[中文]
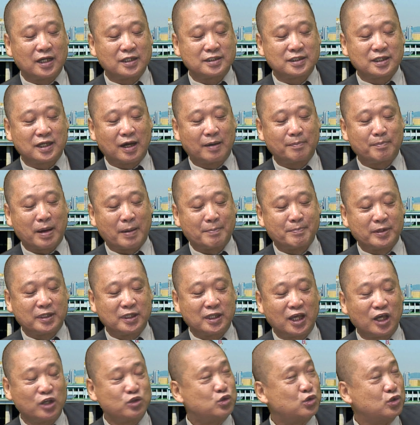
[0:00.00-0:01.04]
在板门
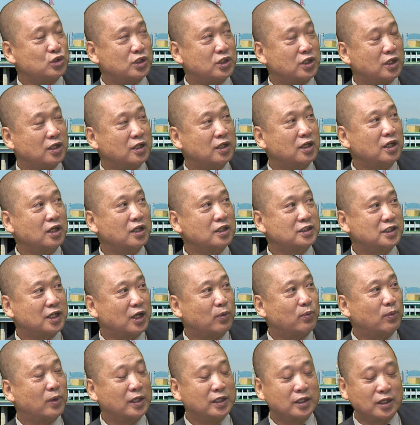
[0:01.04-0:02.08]
店举行
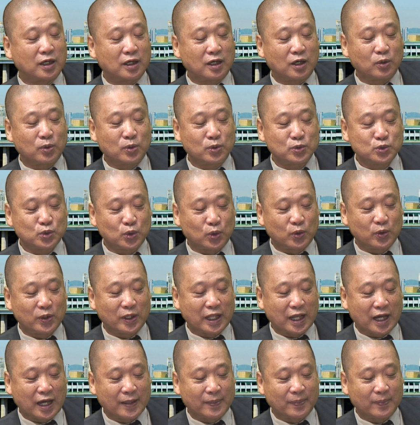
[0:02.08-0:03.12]
相关的工作会
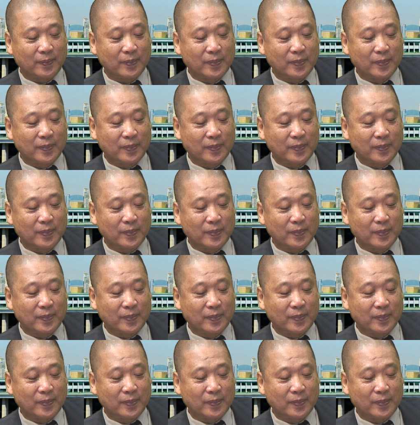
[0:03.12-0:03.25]
谈。